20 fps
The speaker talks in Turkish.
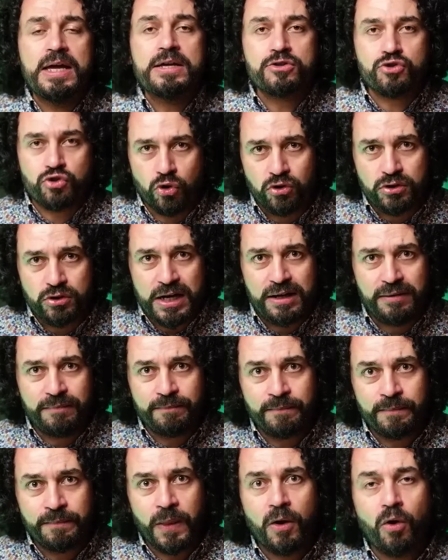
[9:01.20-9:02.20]
Sonra
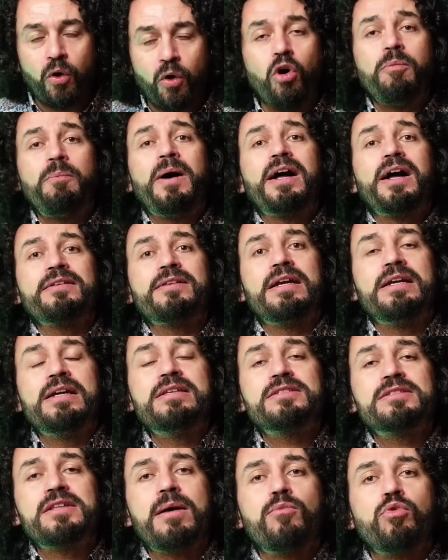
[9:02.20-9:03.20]
o partinin
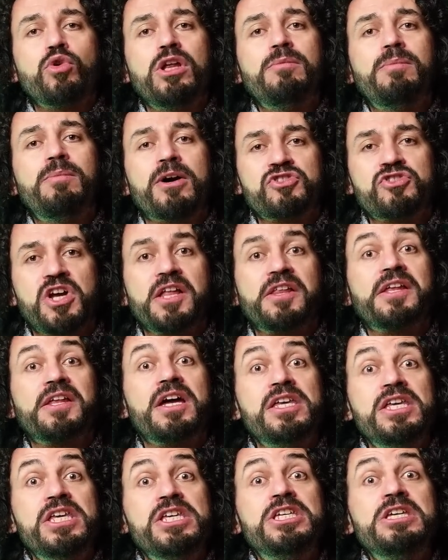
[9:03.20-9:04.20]
İstanbul İl Başkanlığı'na
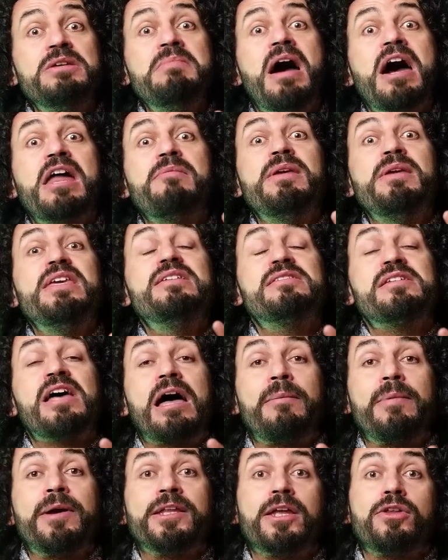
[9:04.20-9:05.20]
iki mermi
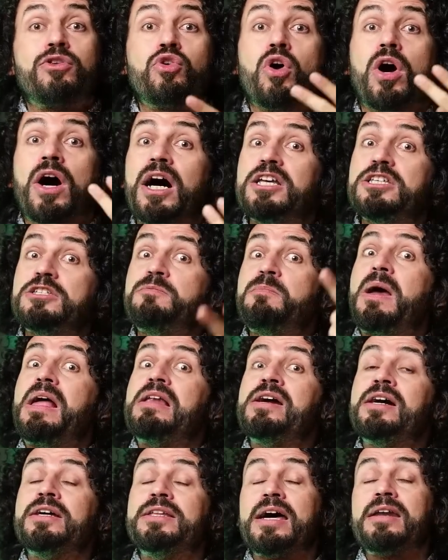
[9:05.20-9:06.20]
isabet ediyor. Hasbel
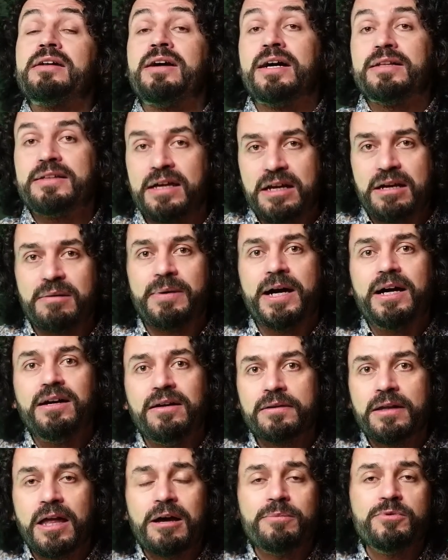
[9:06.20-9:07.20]
kader, kadere
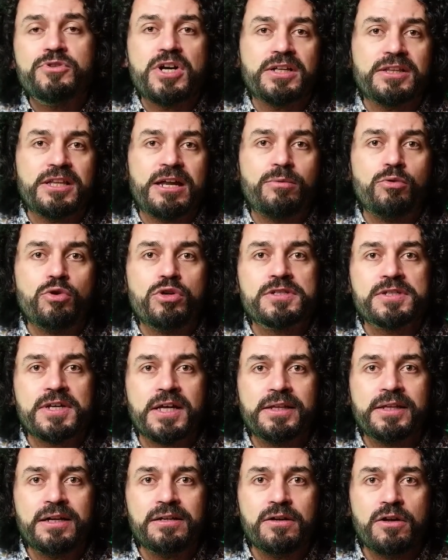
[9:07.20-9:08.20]
bak. Ne yapacaklar bu
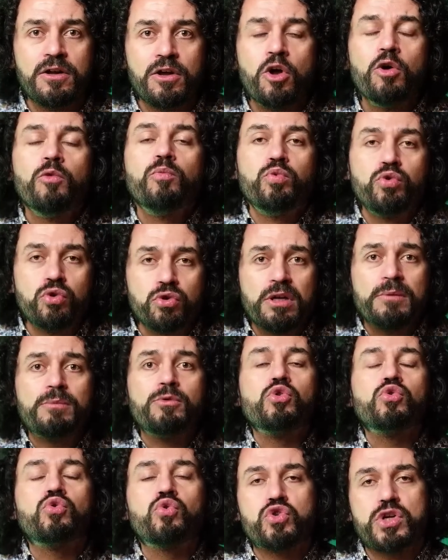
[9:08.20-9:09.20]
insanlar? Bunu da mı
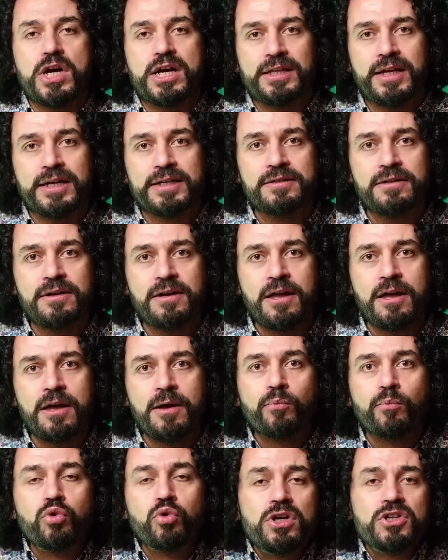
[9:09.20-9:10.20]
yutacaklar?
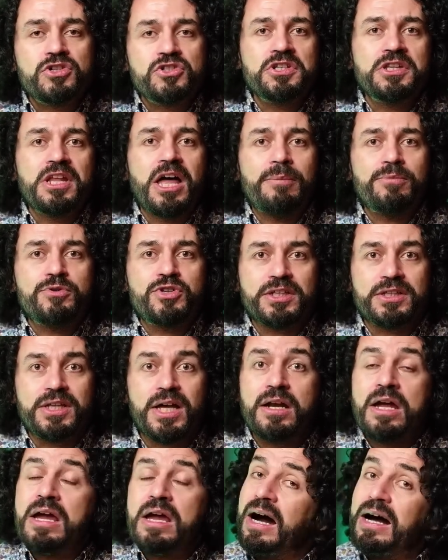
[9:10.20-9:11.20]
Bunun için ne
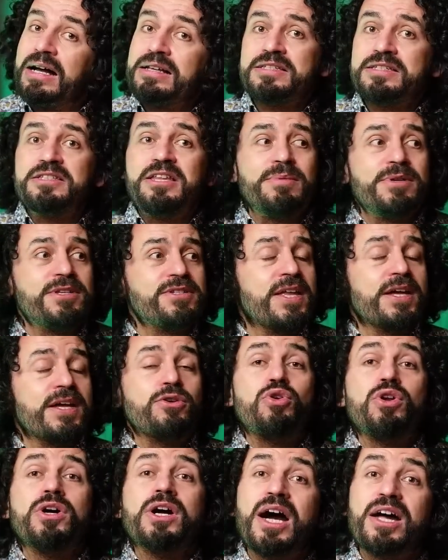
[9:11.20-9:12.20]
yapacaklar? Aslında biz
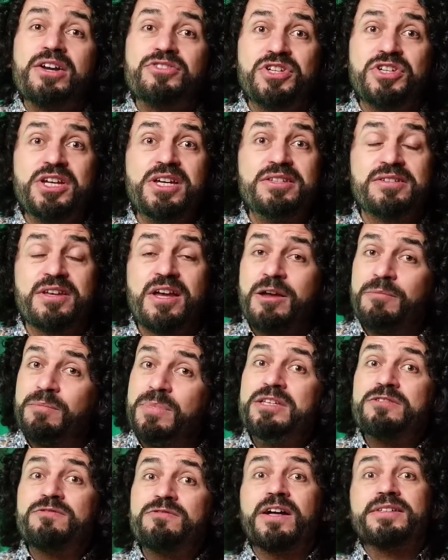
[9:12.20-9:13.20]
teröre karşıyız,
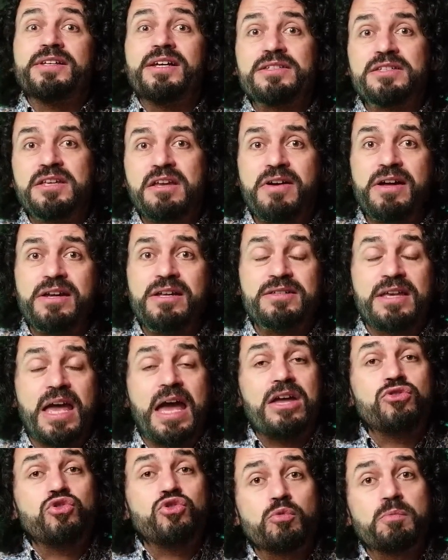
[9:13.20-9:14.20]
biz vatanseveriz,
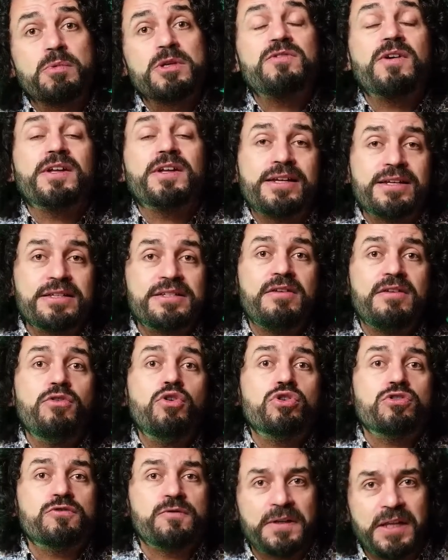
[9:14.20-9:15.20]
en çok biz vatanı
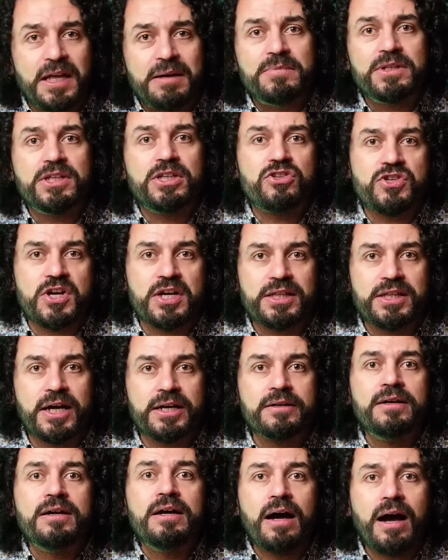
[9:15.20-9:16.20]
seviyoruz falan mı diyecekler?
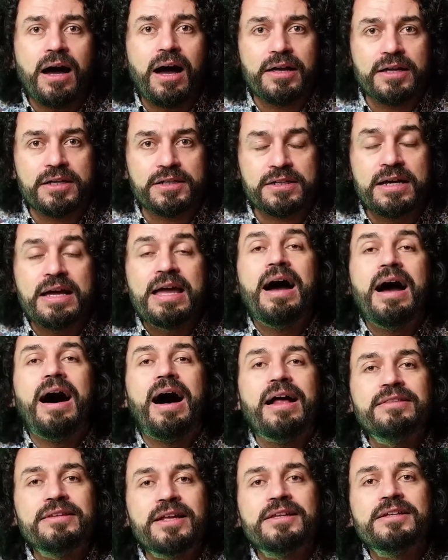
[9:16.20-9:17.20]
Hayır.
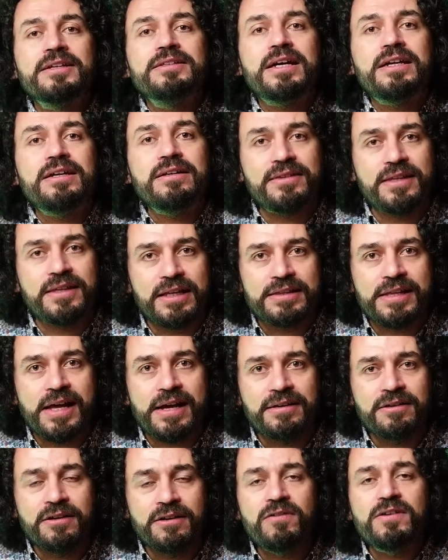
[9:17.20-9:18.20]
Anladıkları
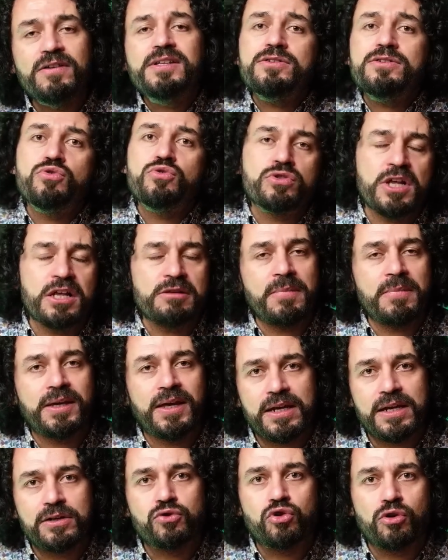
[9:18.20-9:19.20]
dilden vites yükseltmek
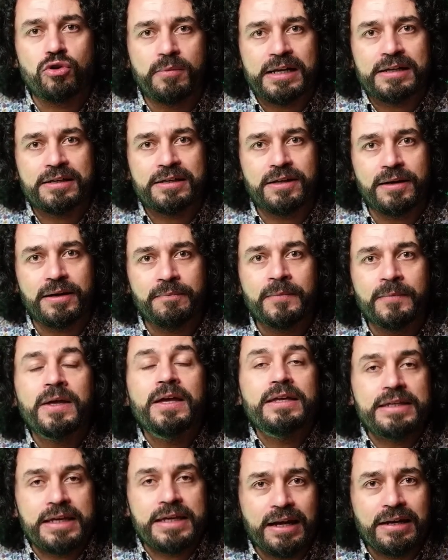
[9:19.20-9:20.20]
gerekiyor belki de.
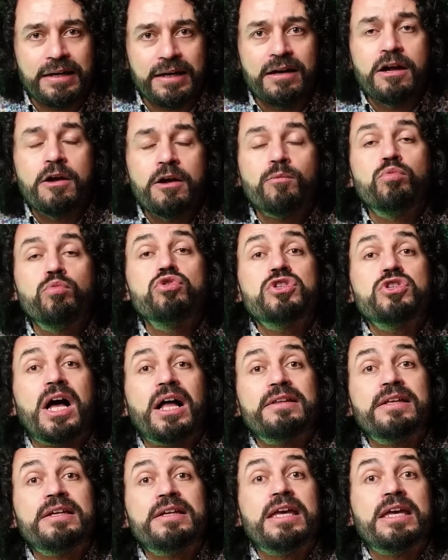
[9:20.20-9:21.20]
Yani bu
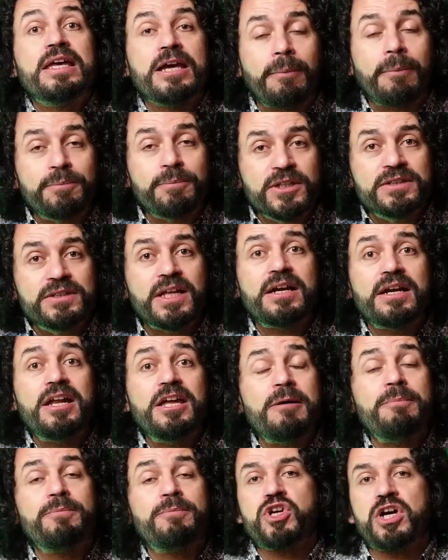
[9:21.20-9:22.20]
saldırıyı yaptıklarına
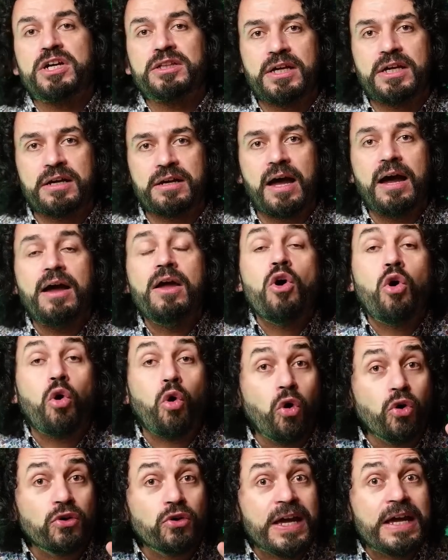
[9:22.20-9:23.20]
yapacaklarına,
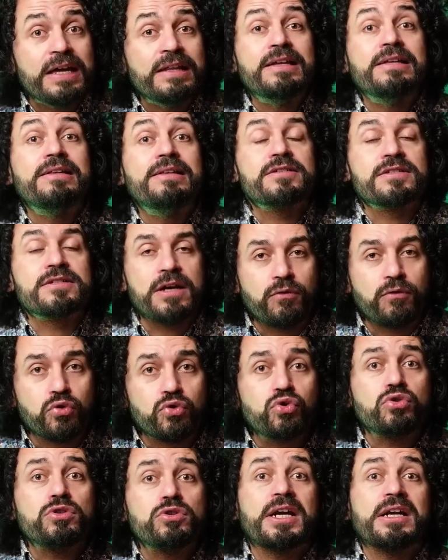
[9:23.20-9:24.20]
o tehdidi
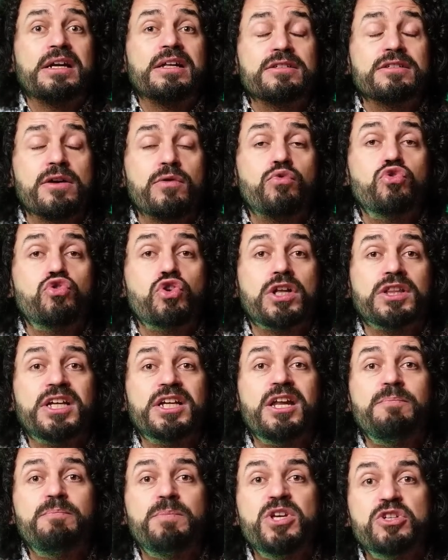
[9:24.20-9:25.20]
savurduklarına
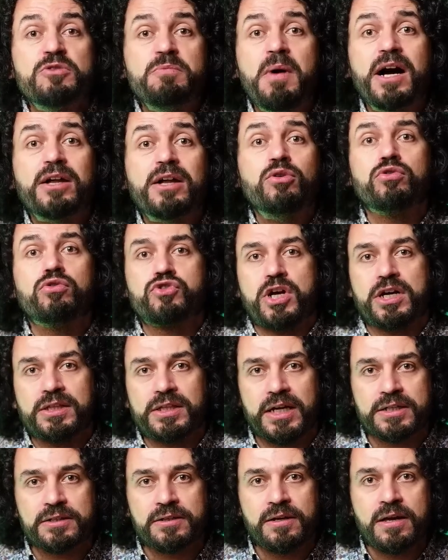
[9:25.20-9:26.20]
savuracaklarına pişman
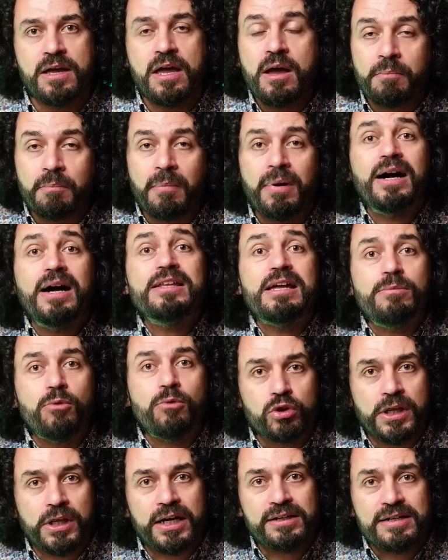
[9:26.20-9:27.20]
olacaklar. Madem
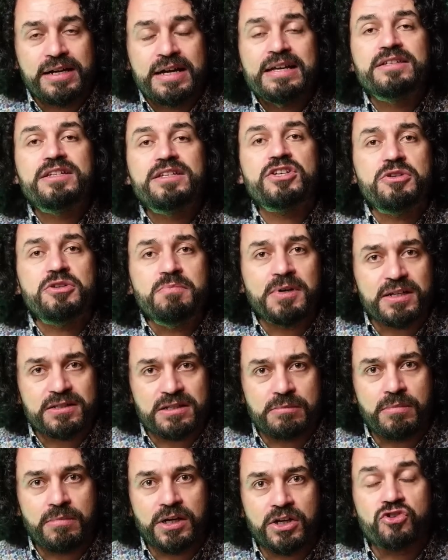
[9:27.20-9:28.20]
onlar seçim
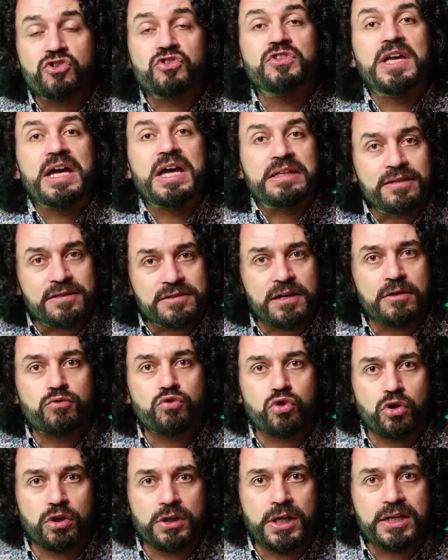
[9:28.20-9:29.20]
kazanmak için tehdit
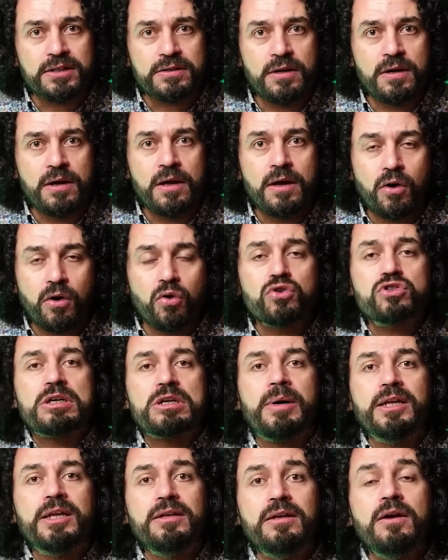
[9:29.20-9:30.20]
savuruyorlar, o
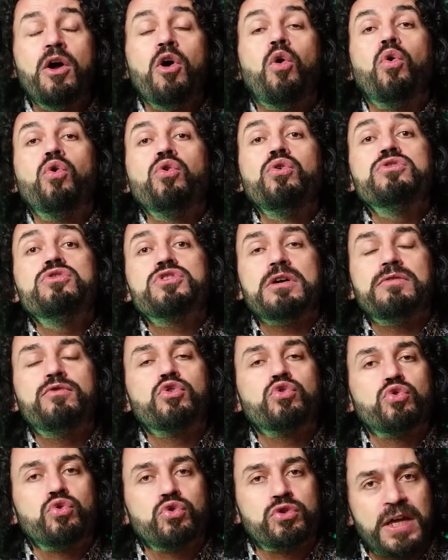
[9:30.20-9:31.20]
zaman onun
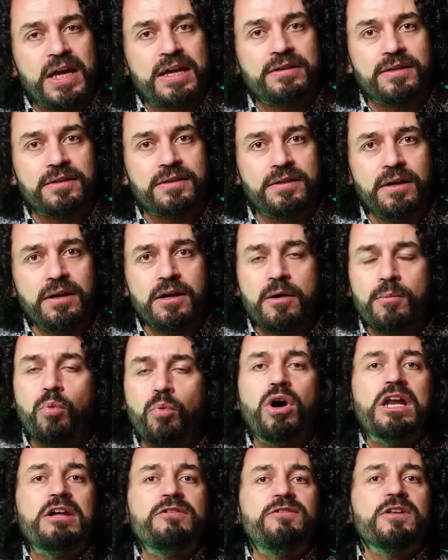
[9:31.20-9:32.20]
savurduğu tehdidi
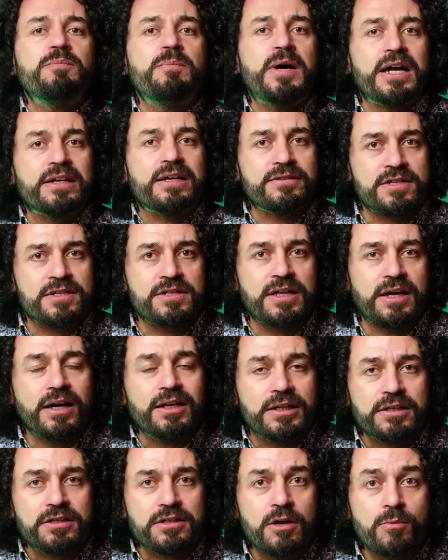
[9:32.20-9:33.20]
muhalefet partisi de
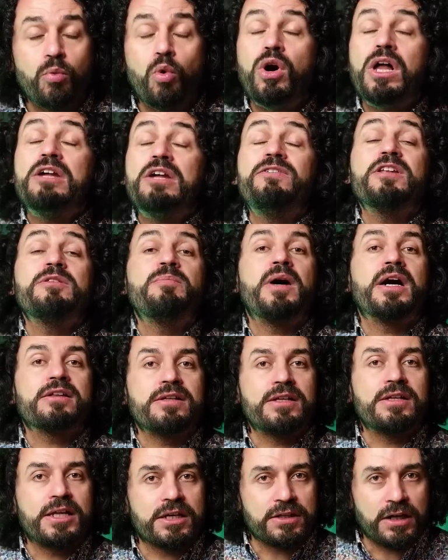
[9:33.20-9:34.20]
alır, muhalefet
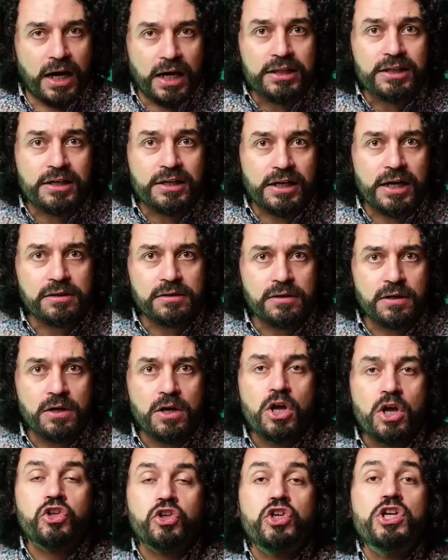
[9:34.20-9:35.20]
partileri de alırlar.
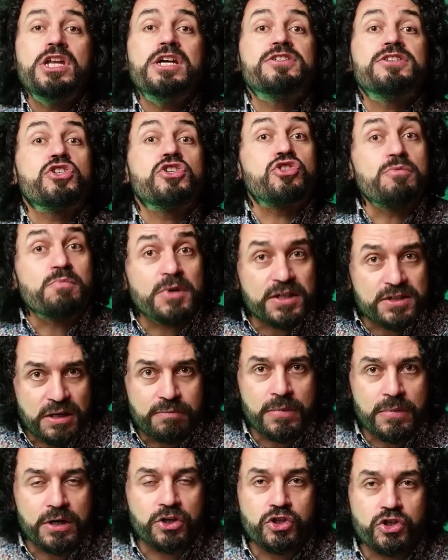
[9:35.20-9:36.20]
Yine seçim
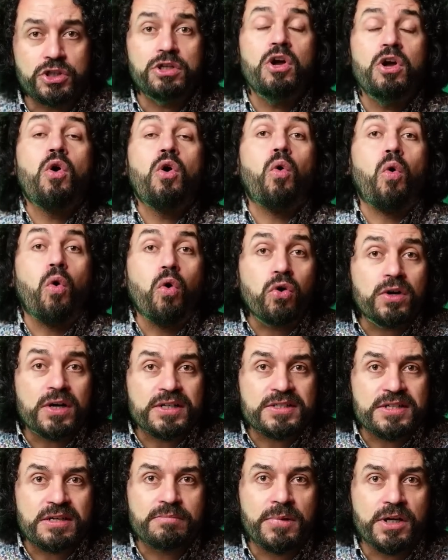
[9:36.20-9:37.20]
kazanmak için, oy
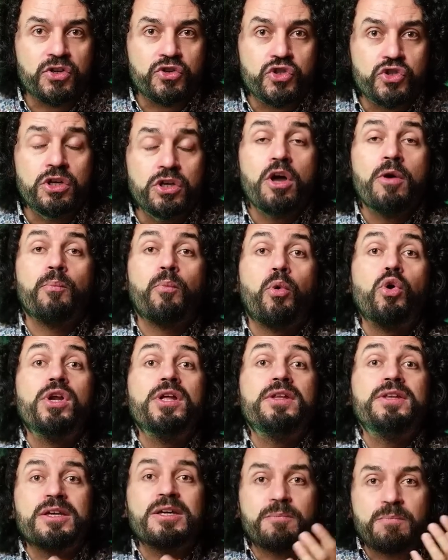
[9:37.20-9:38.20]
kazanmak için
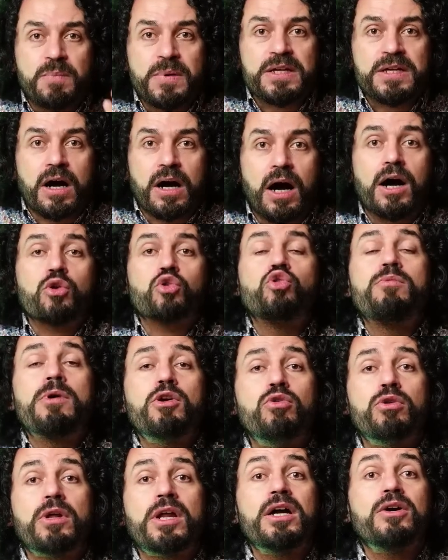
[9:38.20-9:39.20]
politik bir argüman
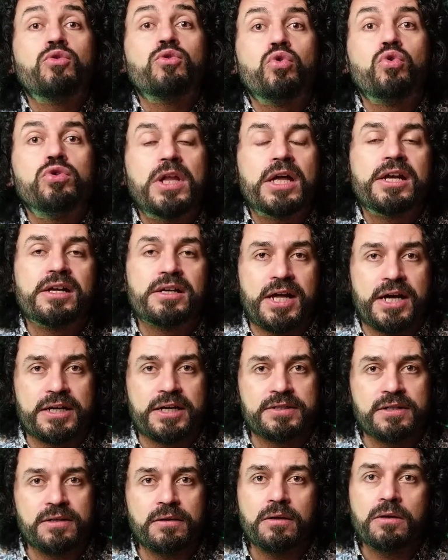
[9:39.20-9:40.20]
olarak
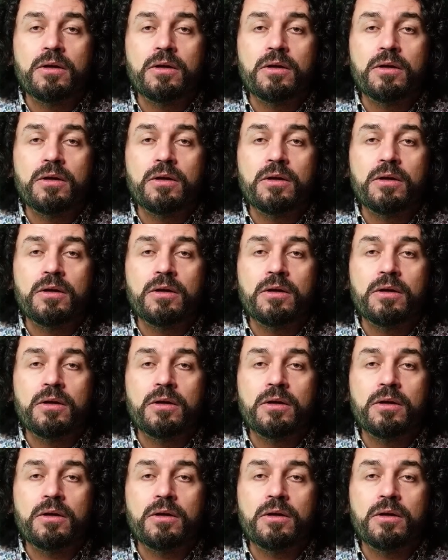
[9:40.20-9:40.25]
kullanırlar.